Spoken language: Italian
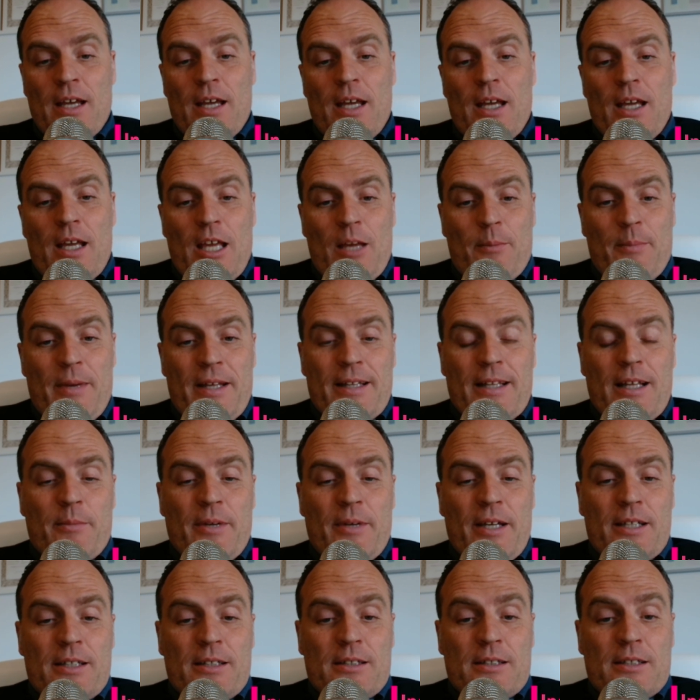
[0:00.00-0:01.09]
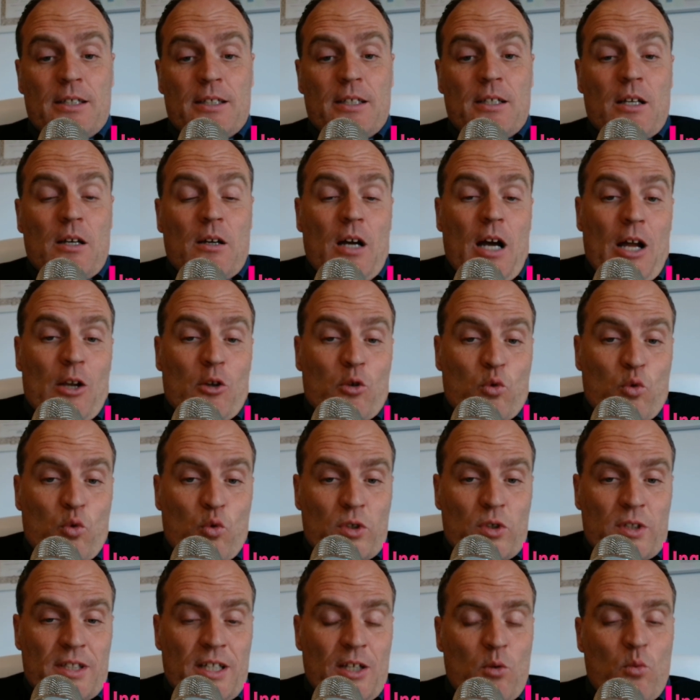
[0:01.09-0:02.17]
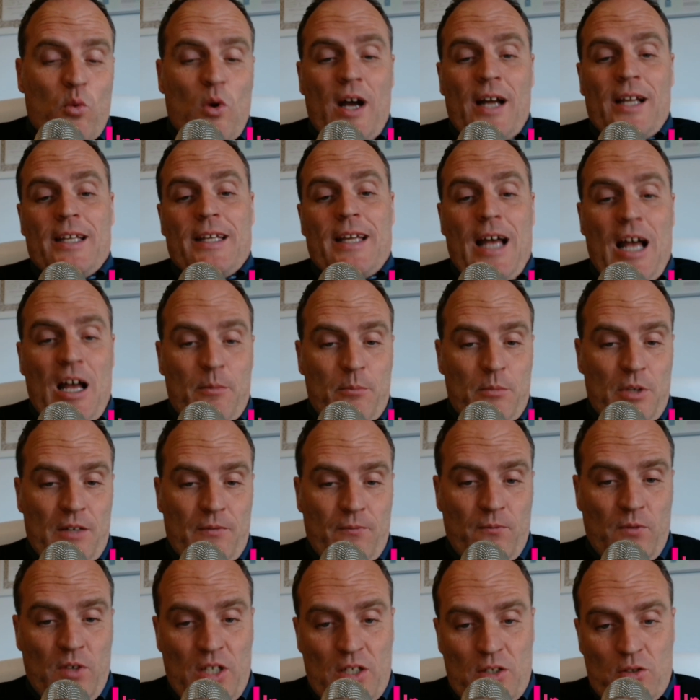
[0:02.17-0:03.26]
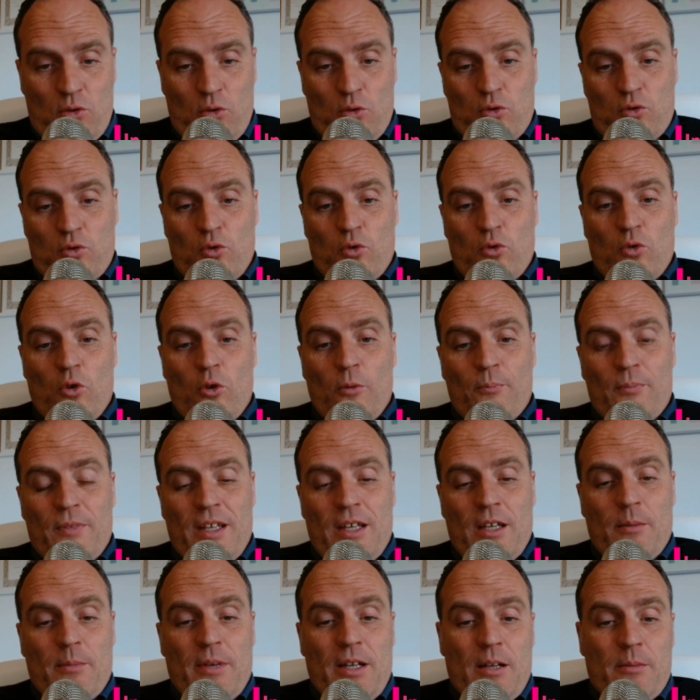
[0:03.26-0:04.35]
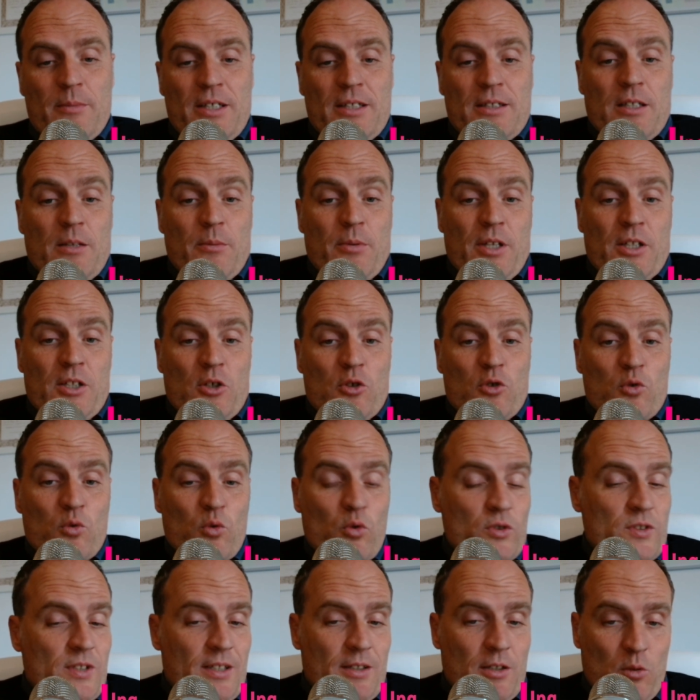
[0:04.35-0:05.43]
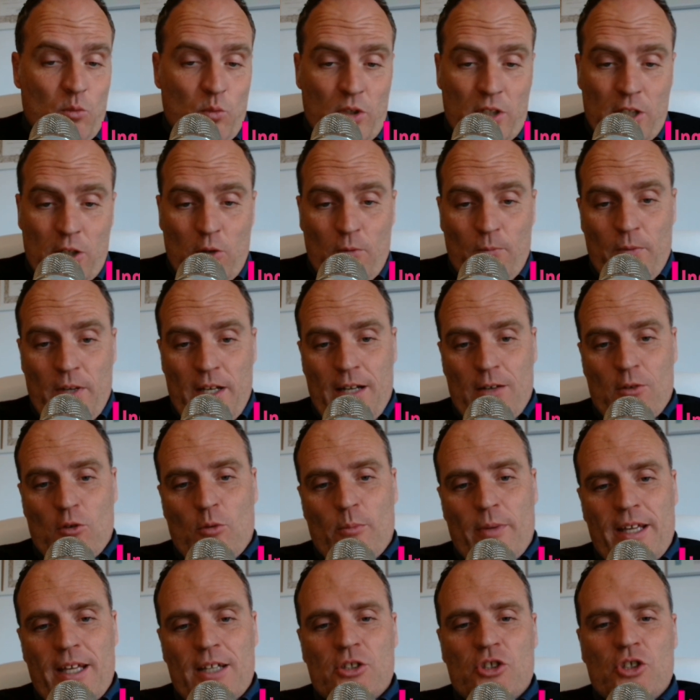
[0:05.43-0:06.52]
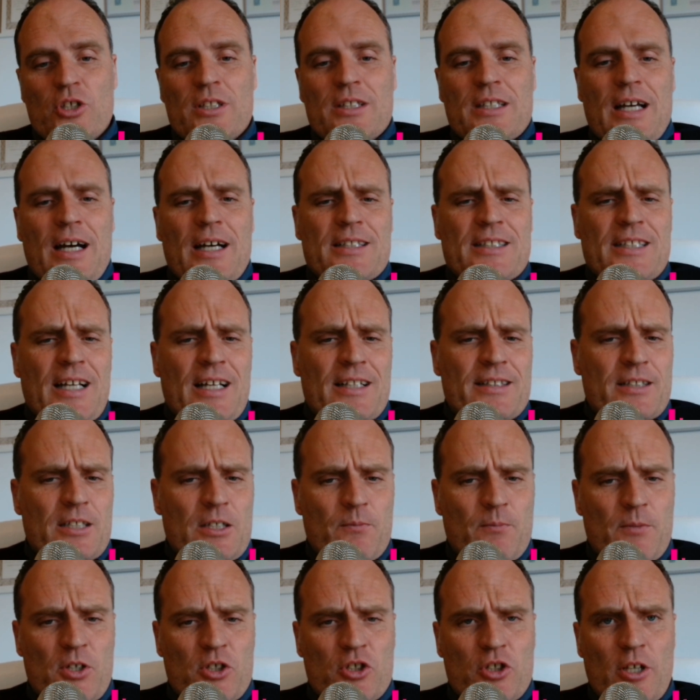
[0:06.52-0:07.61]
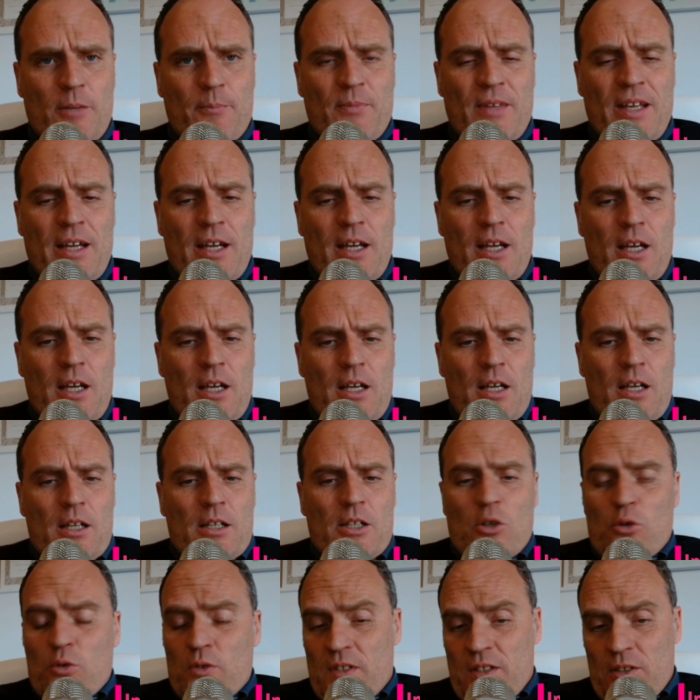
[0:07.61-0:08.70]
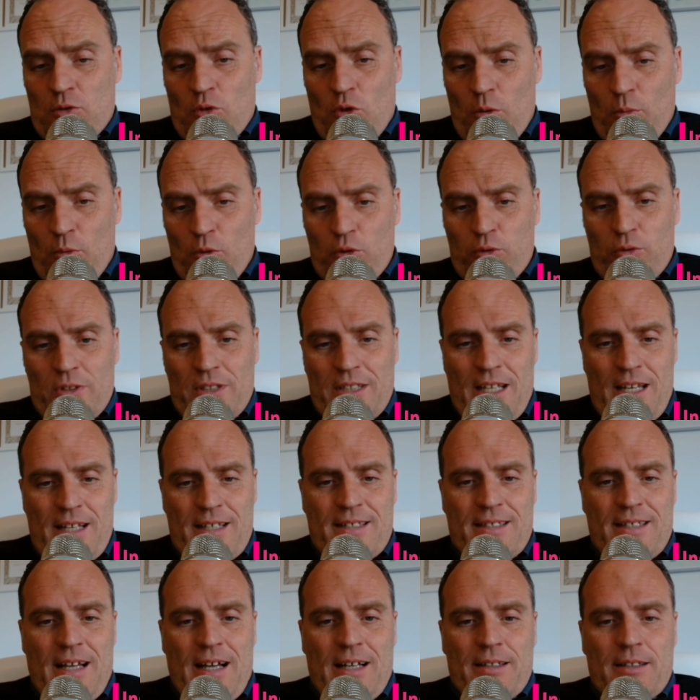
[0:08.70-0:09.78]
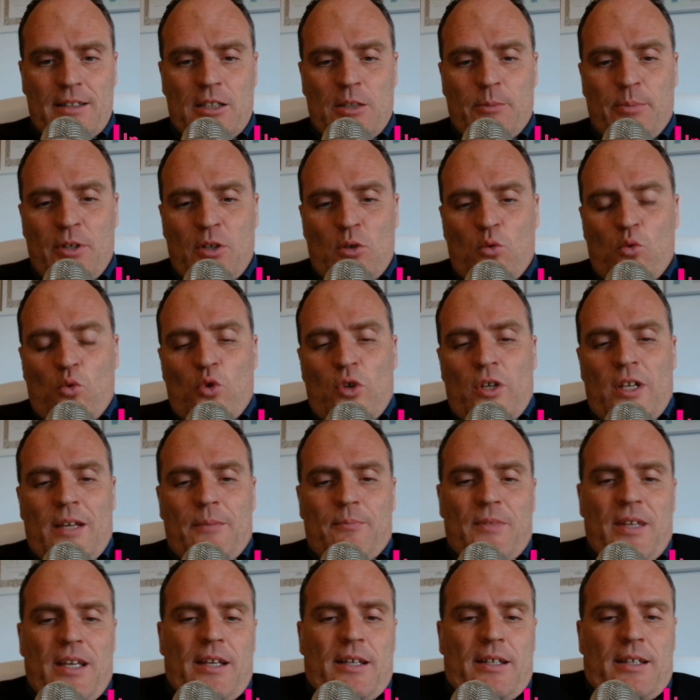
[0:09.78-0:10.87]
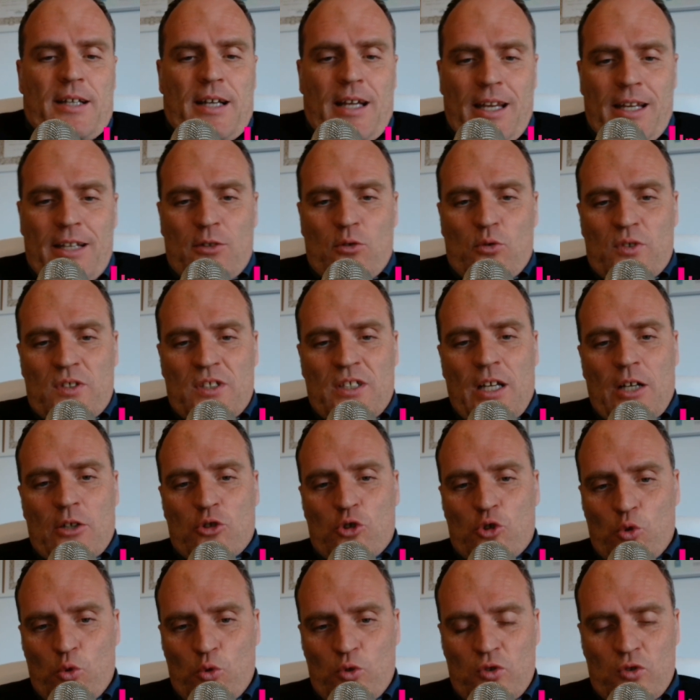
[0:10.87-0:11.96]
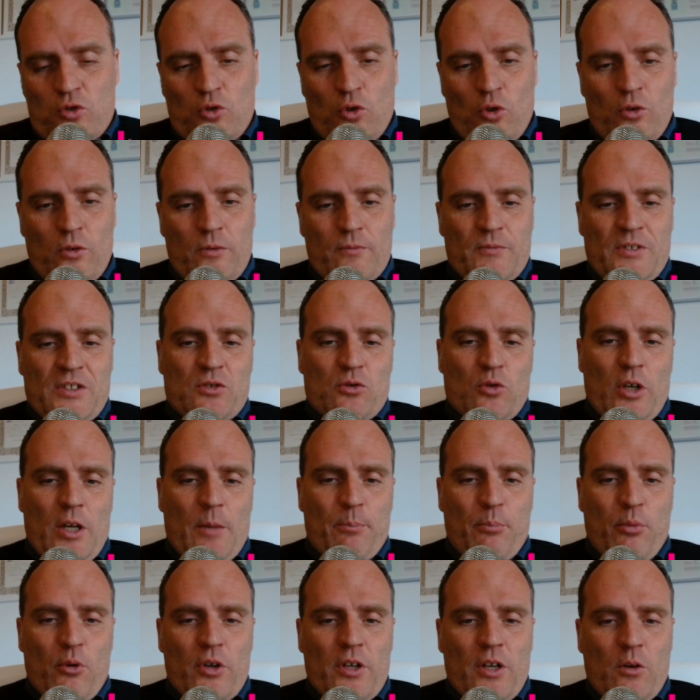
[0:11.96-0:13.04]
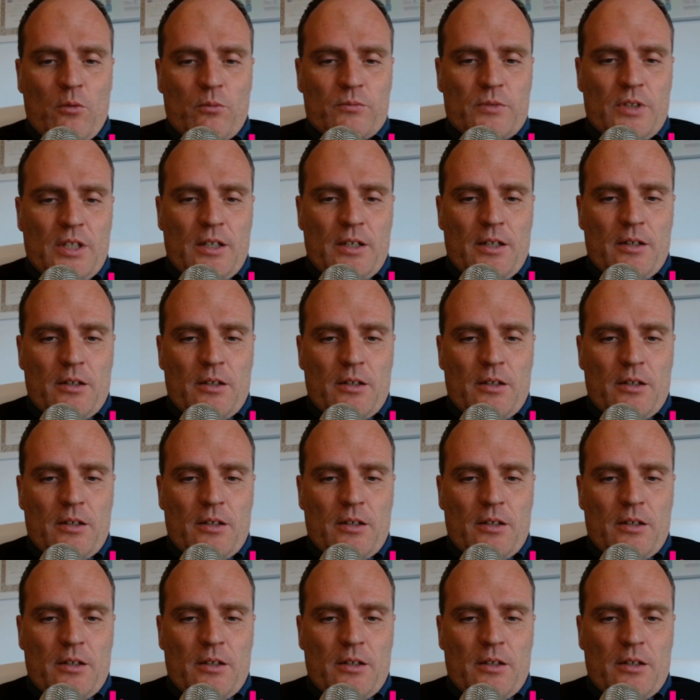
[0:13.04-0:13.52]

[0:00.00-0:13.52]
emendamenti, alcuni dei quali a mio avviso sono eh, meramente pretestuosi e che quindi non verranno mai accettati, altri invece li considero molto interessanti, per cui eh, credo sia giusto, visto che poi è un eh,